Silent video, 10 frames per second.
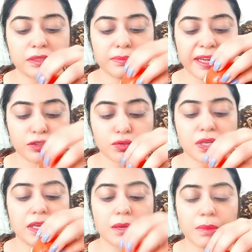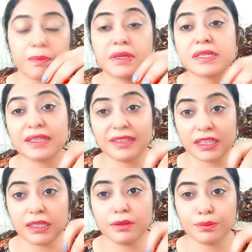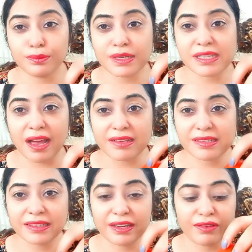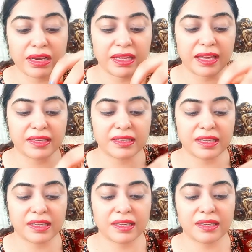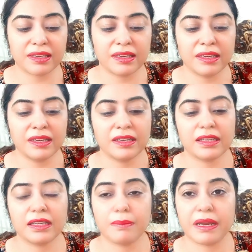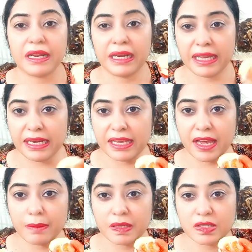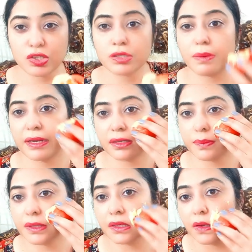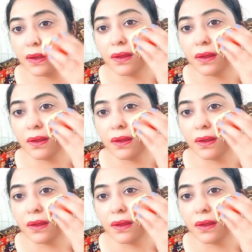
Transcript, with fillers: बाद टमाटो से ही हम अपनी स्किन की मसाज करने वाले हैं ये देखिए ये मैंने ले लिया है मिक्सचर टमाटर पर